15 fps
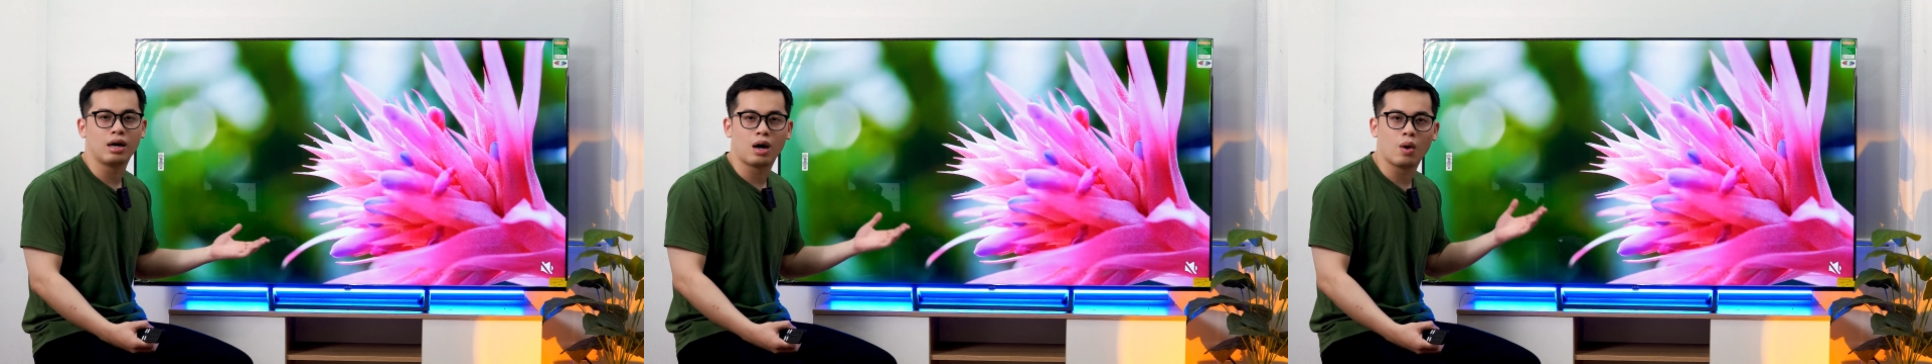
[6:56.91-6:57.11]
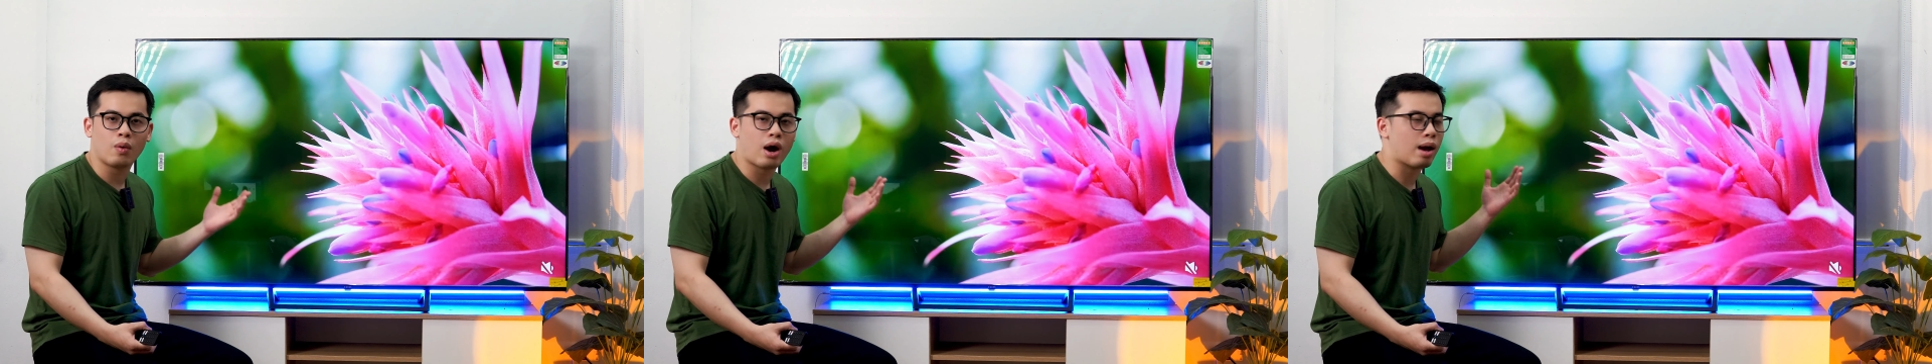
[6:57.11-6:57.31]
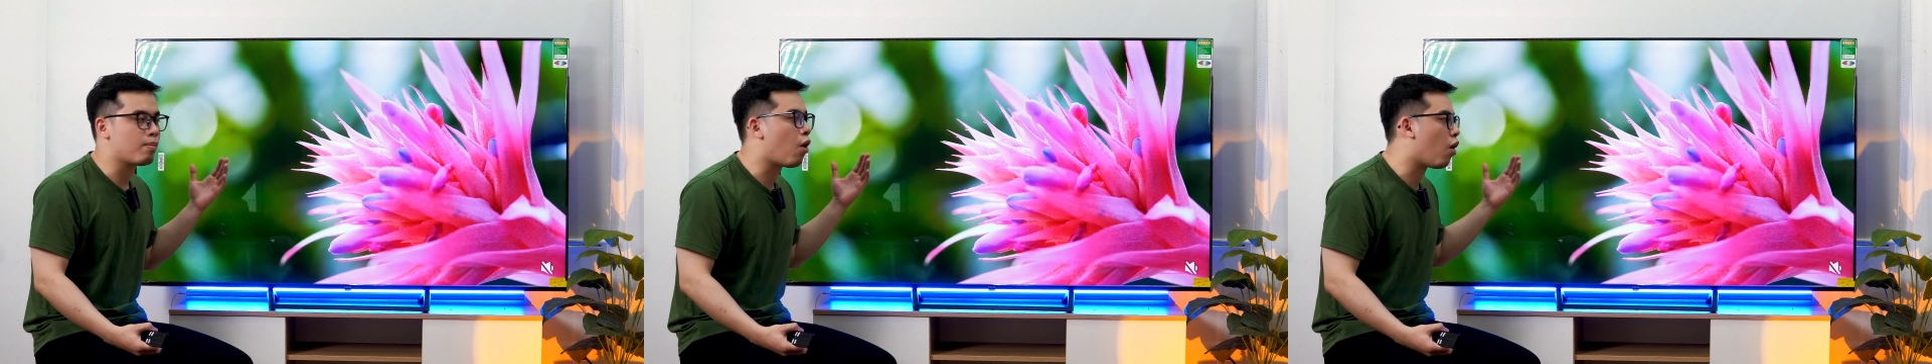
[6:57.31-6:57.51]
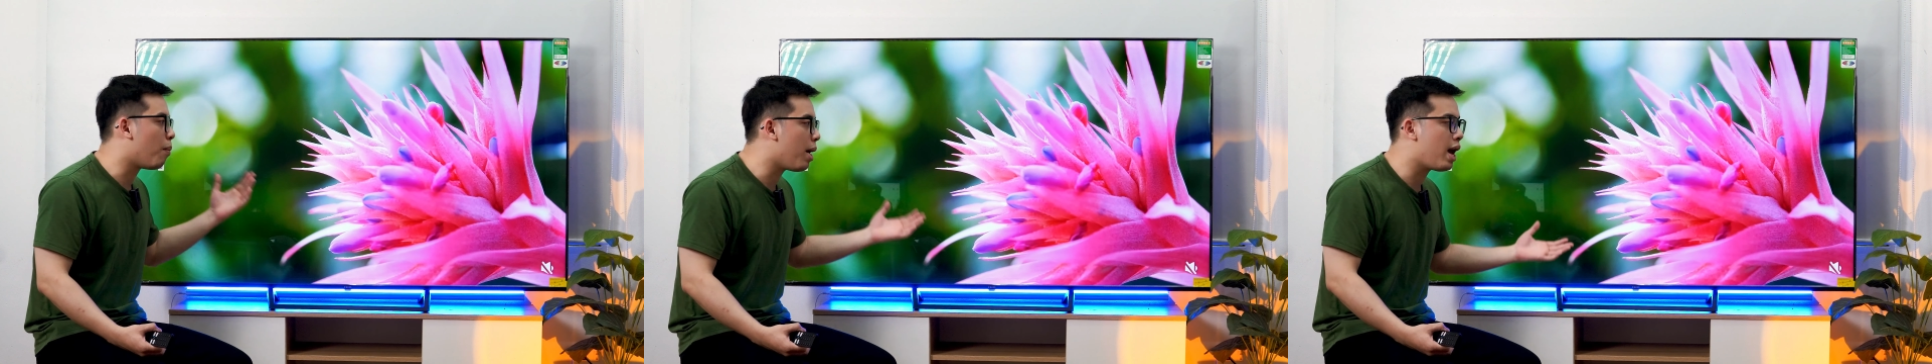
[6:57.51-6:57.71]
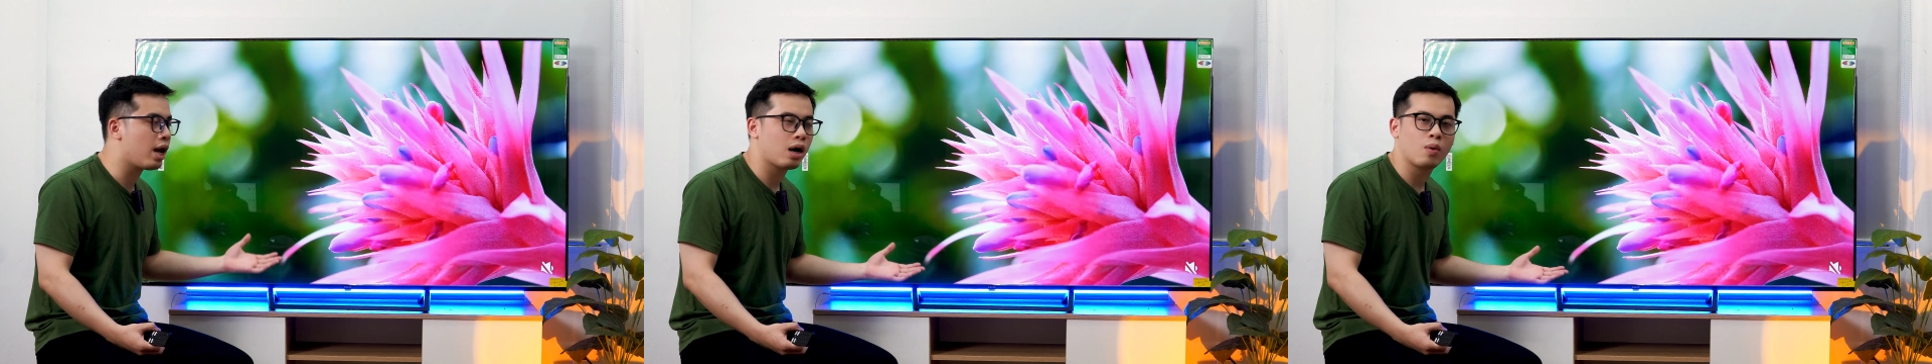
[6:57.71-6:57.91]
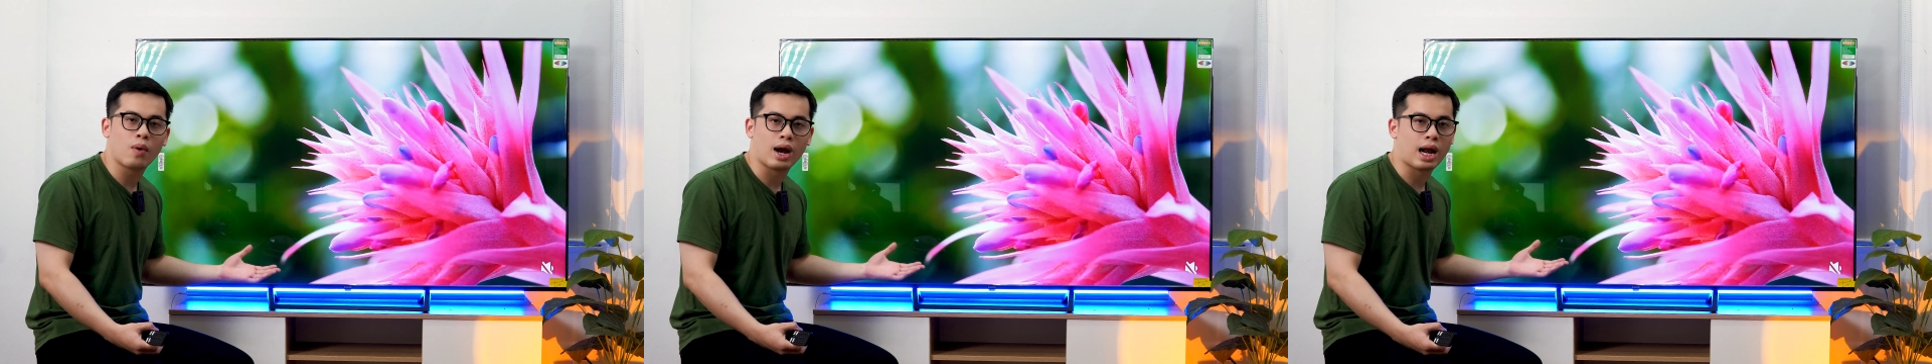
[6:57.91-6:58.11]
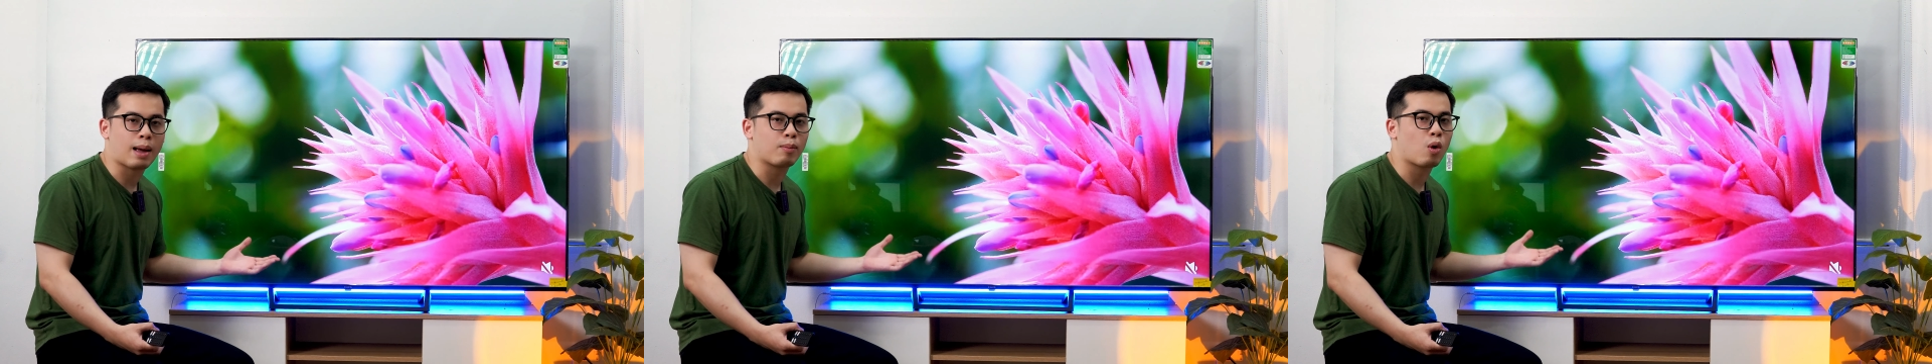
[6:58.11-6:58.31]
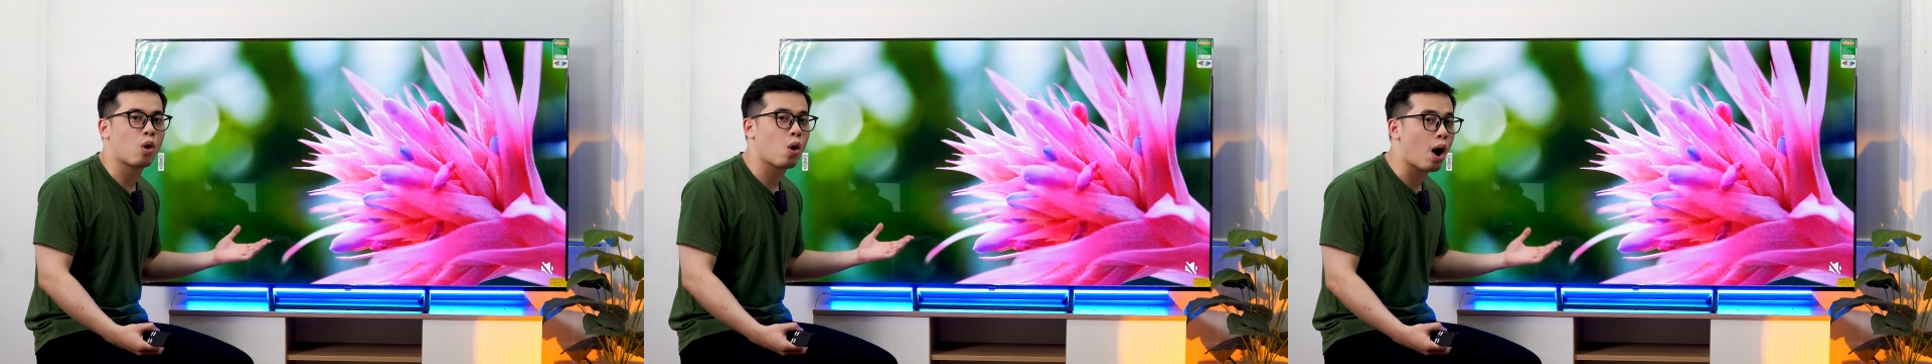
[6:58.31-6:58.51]
không hề bỏ bê, không hề
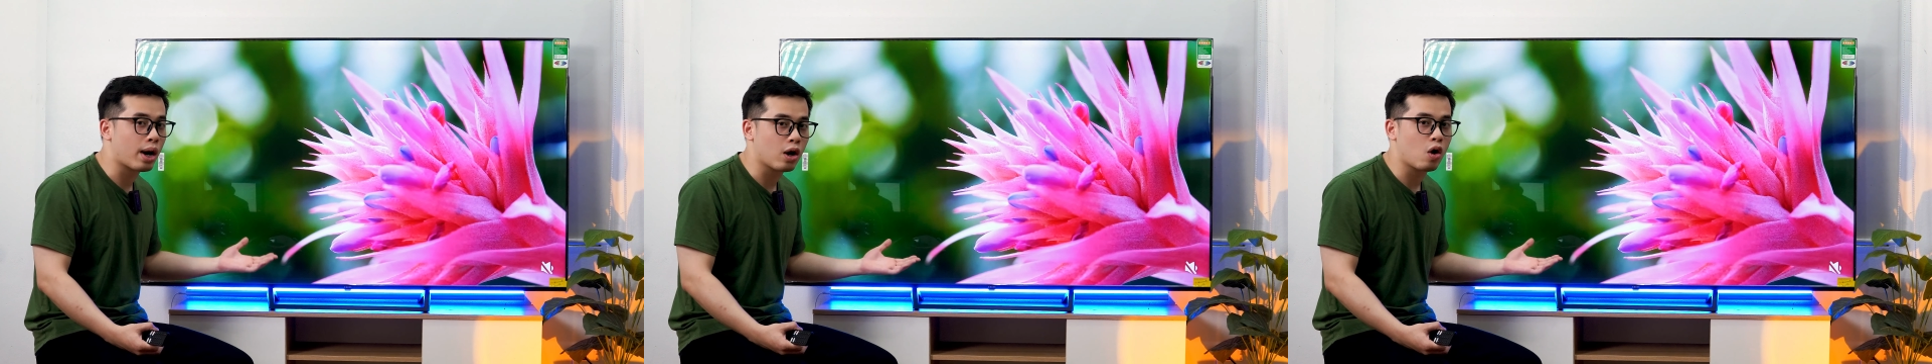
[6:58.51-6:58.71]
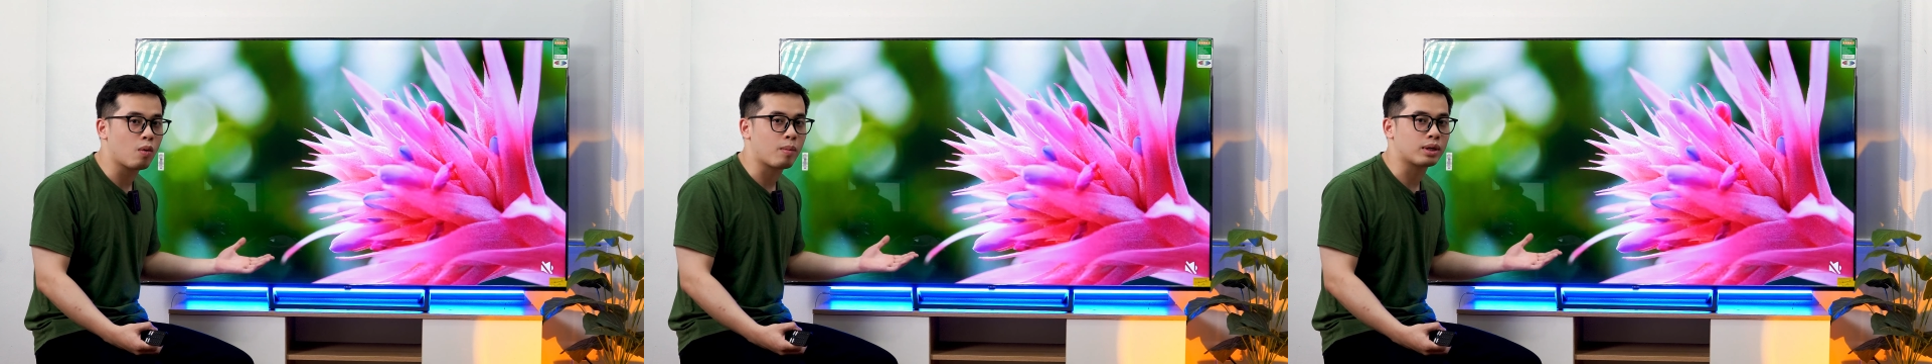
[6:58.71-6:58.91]
làm co loa đâu,